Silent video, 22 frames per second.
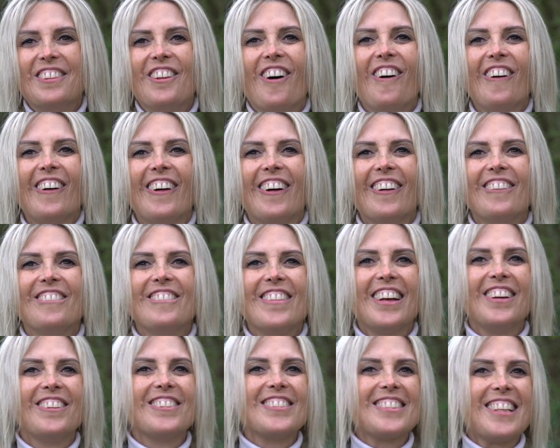non
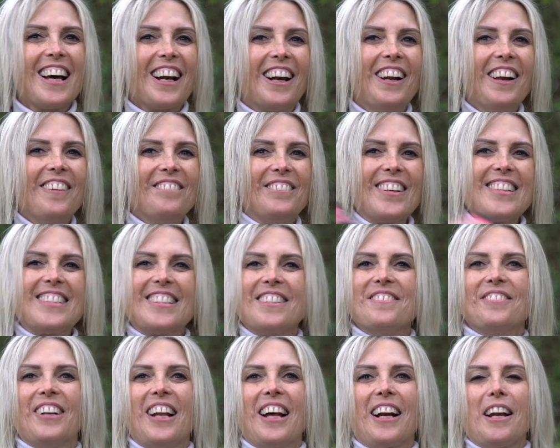conviene usarlo per
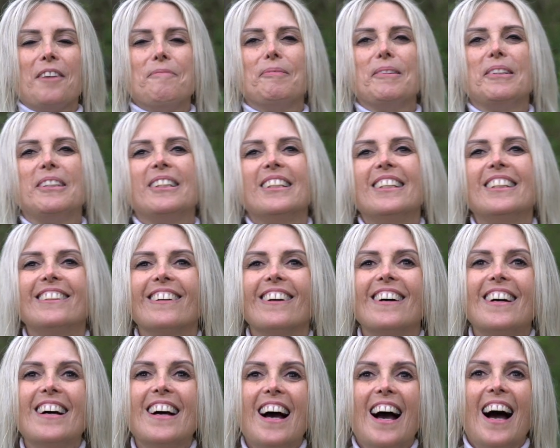stimolare l'appetito,
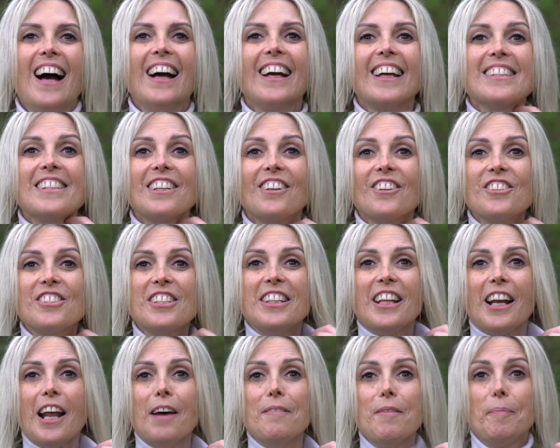anche se non si
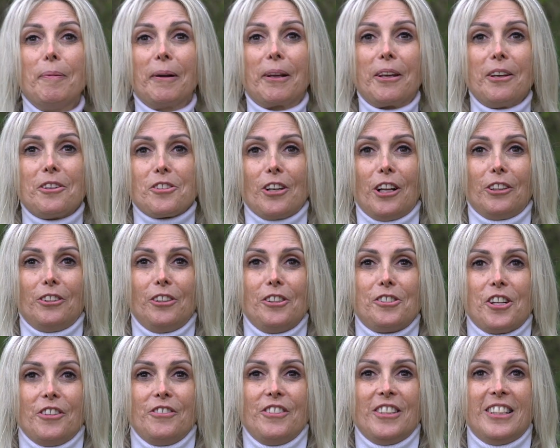direbbe perché io ho la
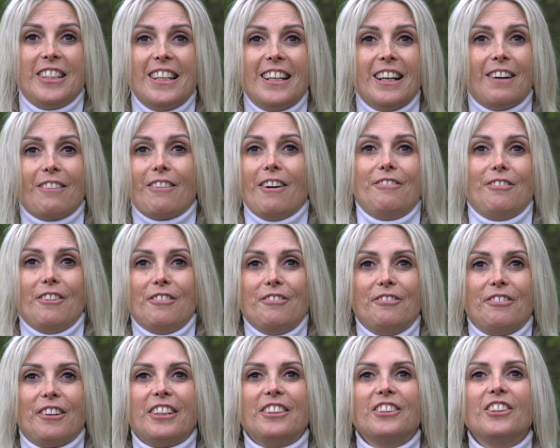dolce vitina, qua fa un
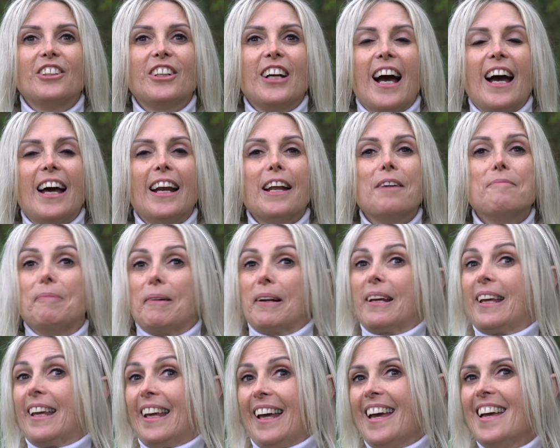freddo cane
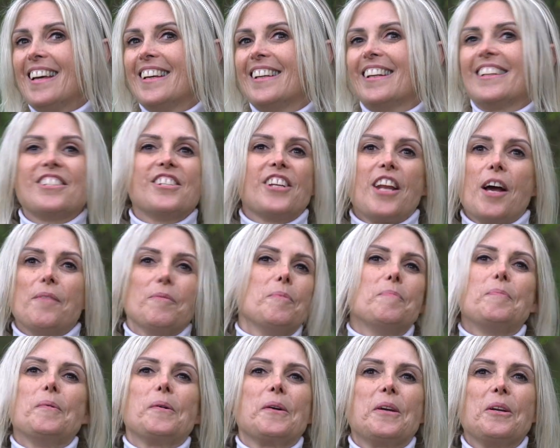perché giriamo
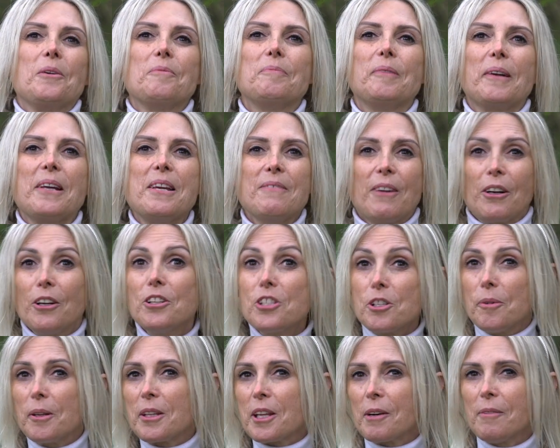un pochino prima, noi
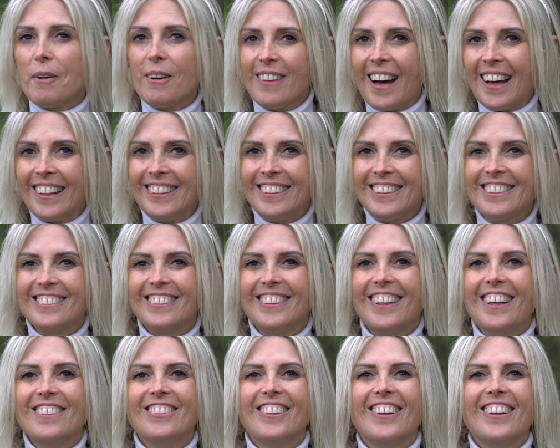ci mettiamo avanti col
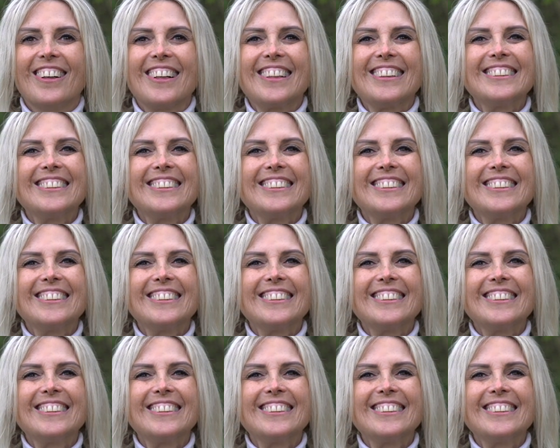lavoro.